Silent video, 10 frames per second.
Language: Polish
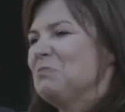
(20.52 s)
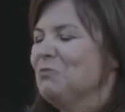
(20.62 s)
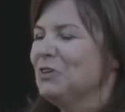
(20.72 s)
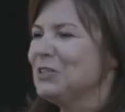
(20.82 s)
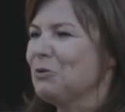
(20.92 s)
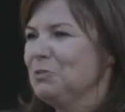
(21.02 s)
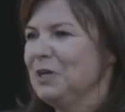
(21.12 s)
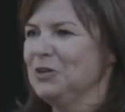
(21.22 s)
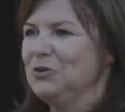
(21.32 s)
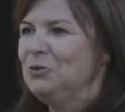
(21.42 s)

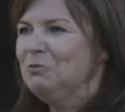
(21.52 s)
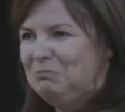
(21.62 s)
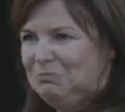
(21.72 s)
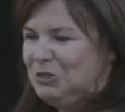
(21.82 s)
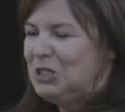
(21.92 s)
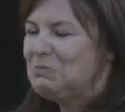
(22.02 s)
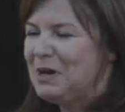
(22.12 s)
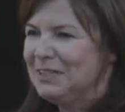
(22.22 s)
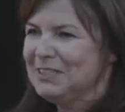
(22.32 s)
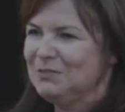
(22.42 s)
wystąpieniu przed
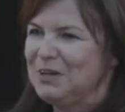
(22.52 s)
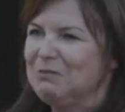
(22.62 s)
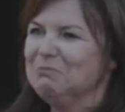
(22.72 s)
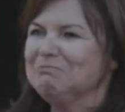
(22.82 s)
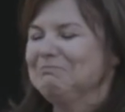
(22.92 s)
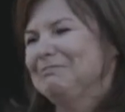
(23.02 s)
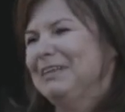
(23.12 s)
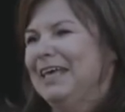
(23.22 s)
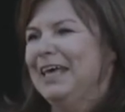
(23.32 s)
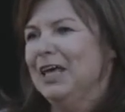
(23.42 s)
Państwem.
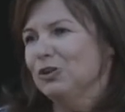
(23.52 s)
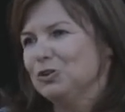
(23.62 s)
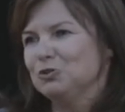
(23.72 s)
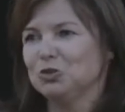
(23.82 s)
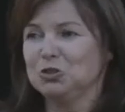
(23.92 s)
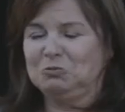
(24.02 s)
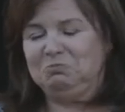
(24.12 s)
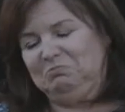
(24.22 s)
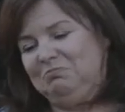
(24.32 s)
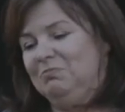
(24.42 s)
No cóż,
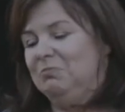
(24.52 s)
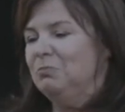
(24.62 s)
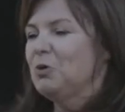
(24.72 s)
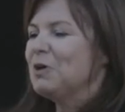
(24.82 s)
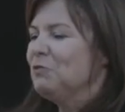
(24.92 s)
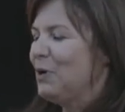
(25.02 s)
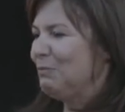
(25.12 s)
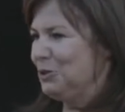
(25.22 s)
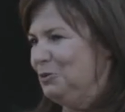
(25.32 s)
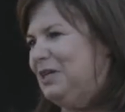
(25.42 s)

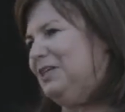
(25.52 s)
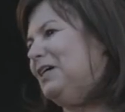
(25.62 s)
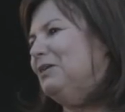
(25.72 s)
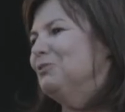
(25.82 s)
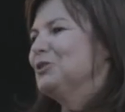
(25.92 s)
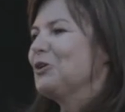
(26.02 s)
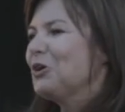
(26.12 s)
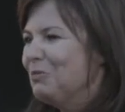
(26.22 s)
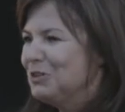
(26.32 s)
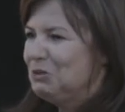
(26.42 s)
poprawiłam sukienkę, bo
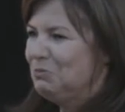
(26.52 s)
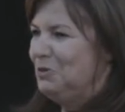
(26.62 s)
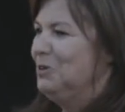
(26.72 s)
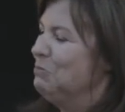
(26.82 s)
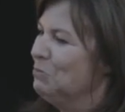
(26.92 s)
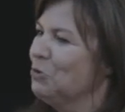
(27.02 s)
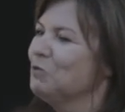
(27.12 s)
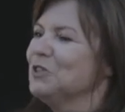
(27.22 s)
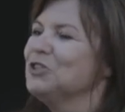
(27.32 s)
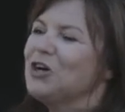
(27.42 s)
skoro będziemy
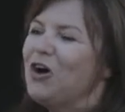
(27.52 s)
mówić